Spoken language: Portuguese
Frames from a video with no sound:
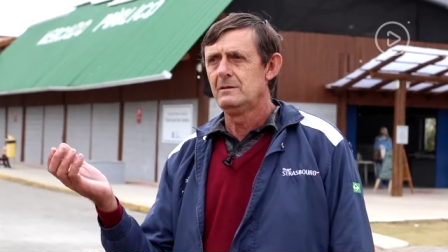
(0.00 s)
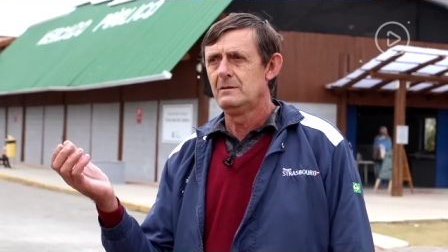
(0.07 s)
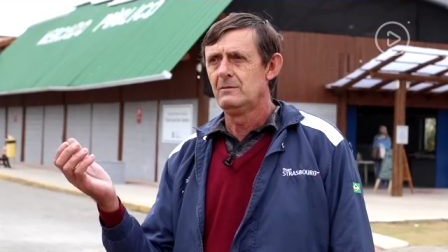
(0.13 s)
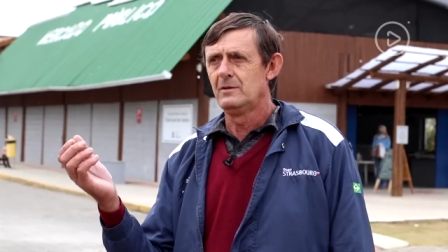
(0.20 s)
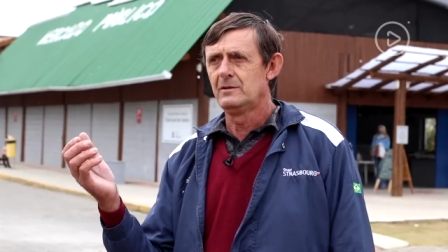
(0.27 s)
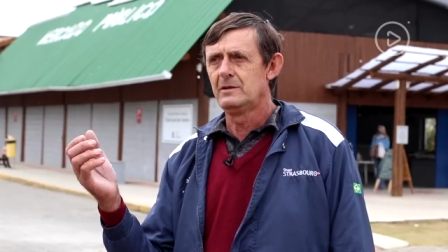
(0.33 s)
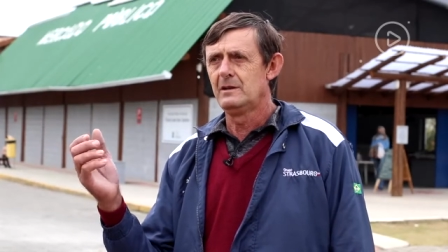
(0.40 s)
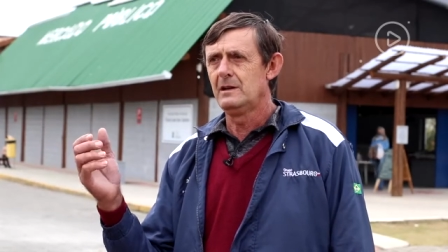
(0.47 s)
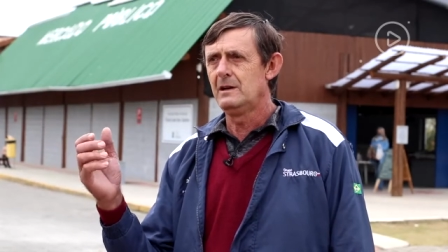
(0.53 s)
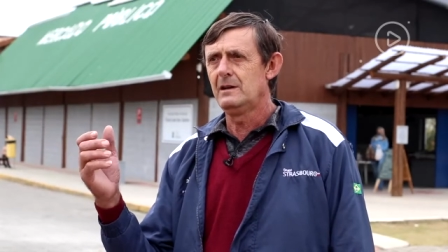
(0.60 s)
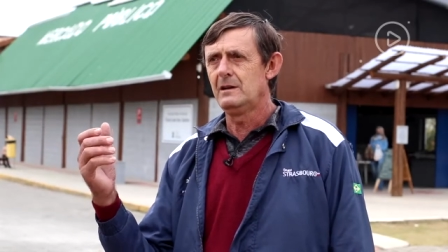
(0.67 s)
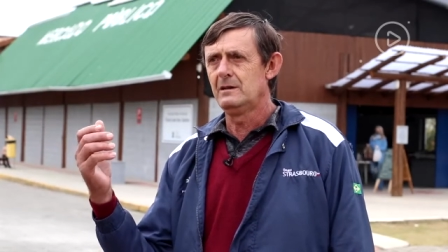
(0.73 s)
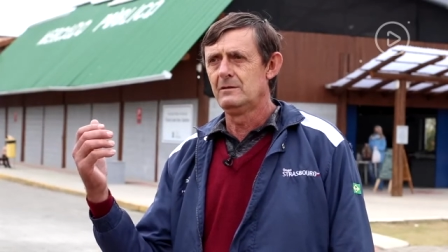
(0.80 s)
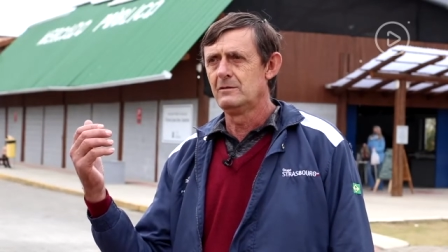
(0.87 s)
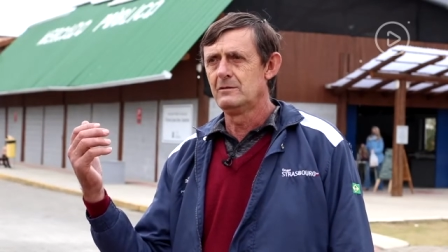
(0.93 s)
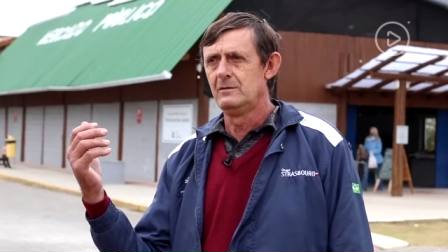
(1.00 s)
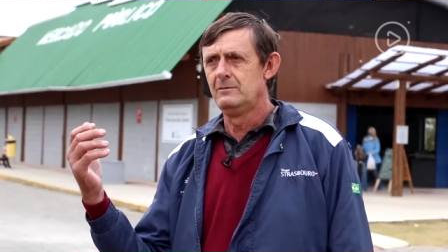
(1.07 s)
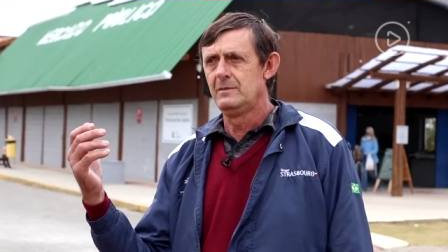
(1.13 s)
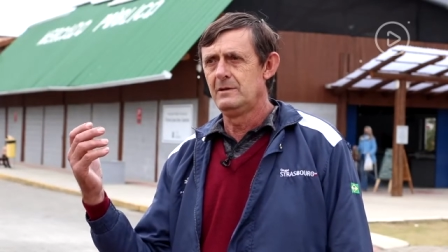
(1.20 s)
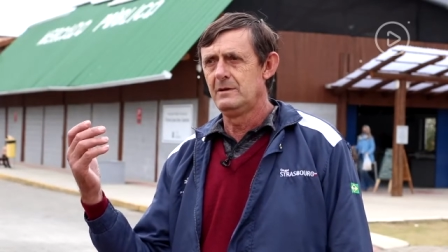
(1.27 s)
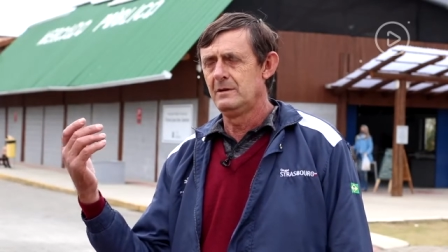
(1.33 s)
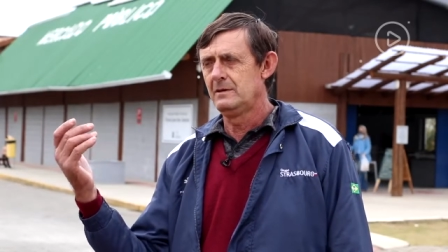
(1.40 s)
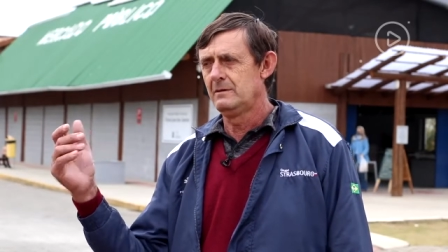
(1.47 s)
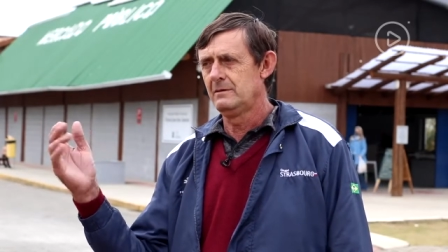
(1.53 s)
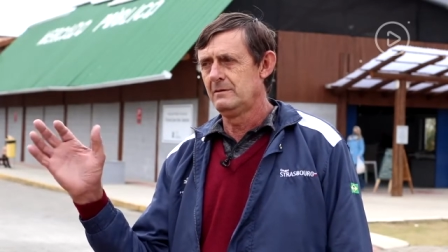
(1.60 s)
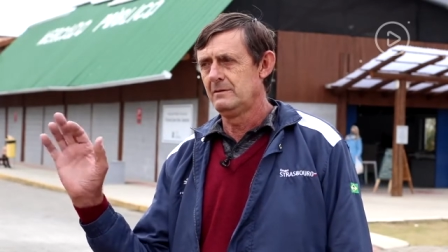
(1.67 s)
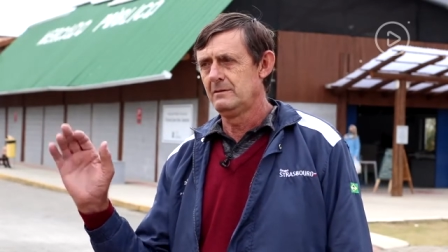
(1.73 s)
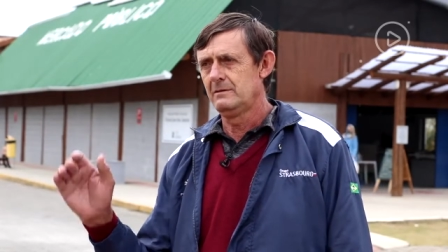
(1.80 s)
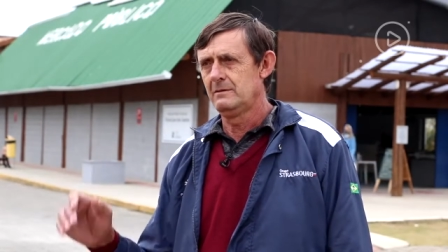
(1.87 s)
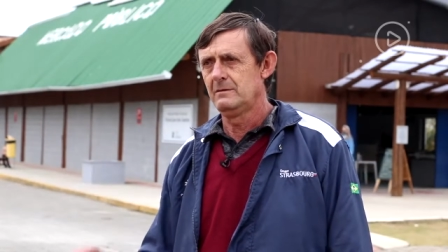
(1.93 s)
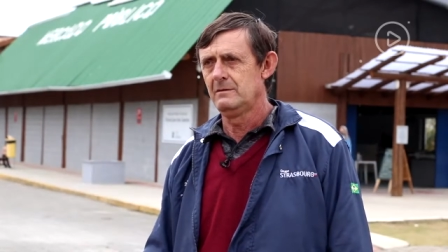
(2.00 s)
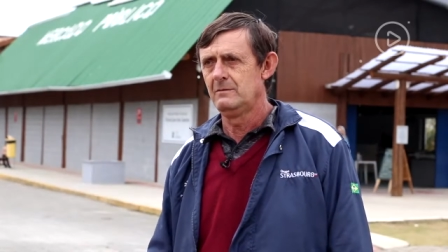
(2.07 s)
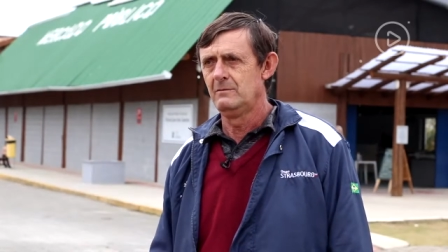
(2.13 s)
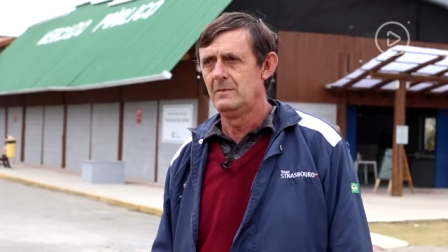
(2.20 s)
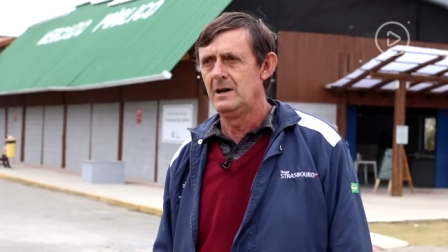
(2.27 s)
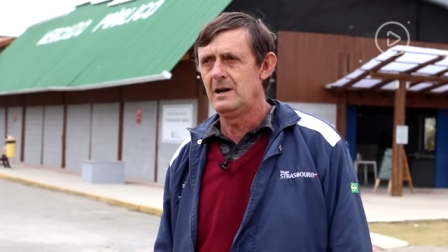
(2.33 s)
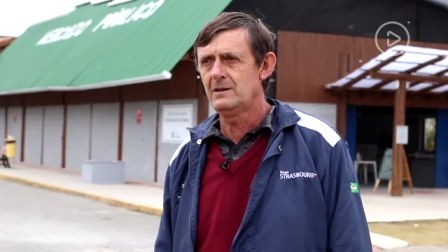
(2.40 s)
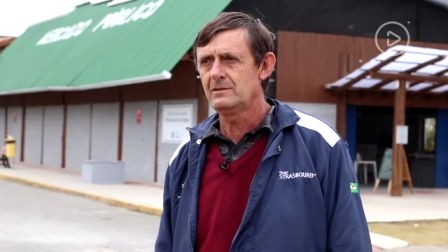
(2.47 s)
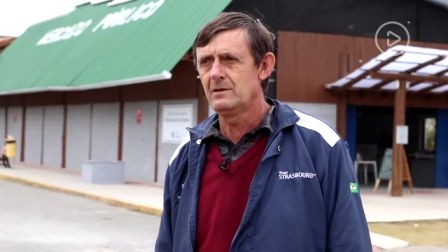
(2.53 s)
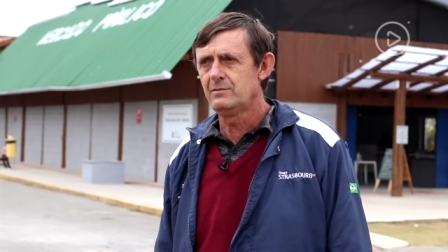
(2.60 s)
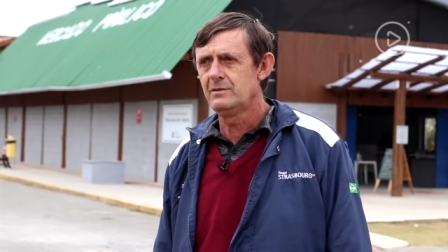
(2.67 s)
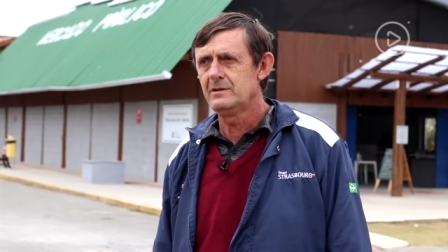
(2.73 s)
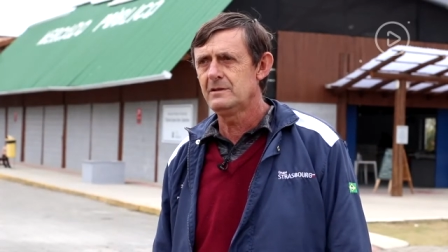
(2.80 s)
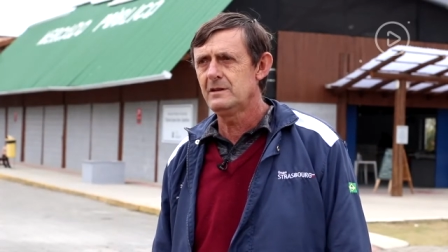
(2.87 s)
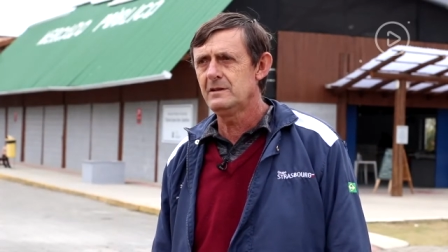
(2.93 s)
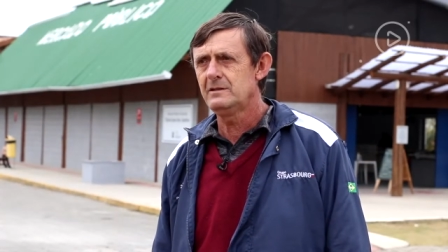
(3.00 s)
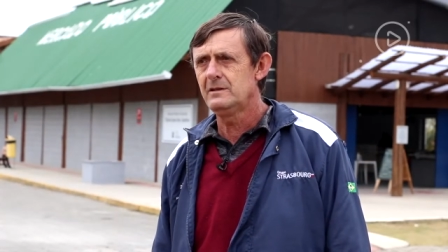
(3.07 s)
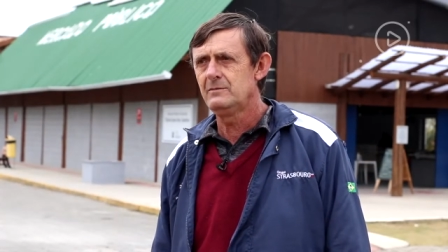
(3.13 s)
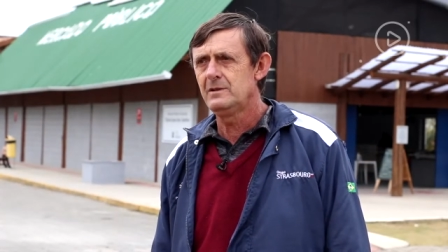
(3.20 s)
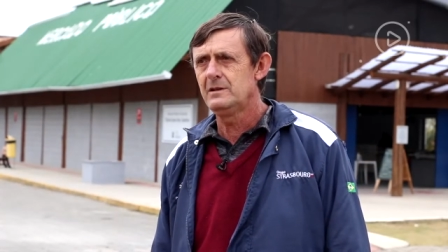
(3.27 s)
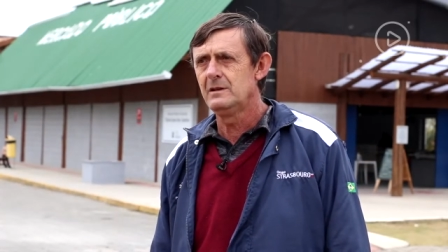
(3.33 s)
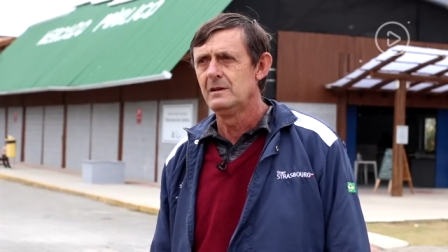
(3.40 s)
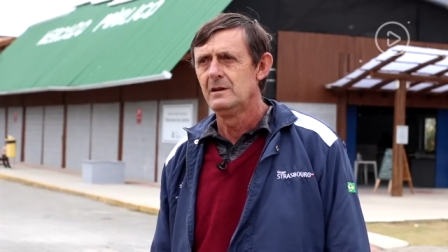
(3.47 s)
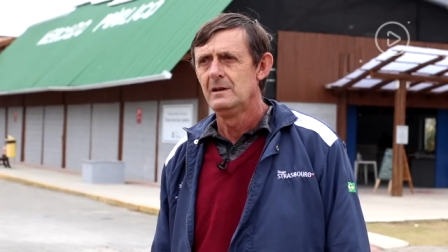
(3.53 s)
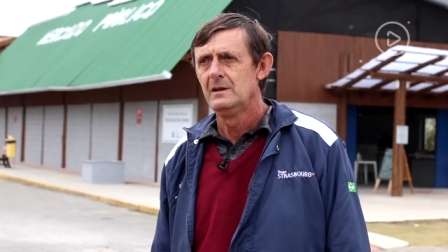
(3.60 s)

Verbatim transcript: Mas sei lá, no é, março, abril, a gente recebia.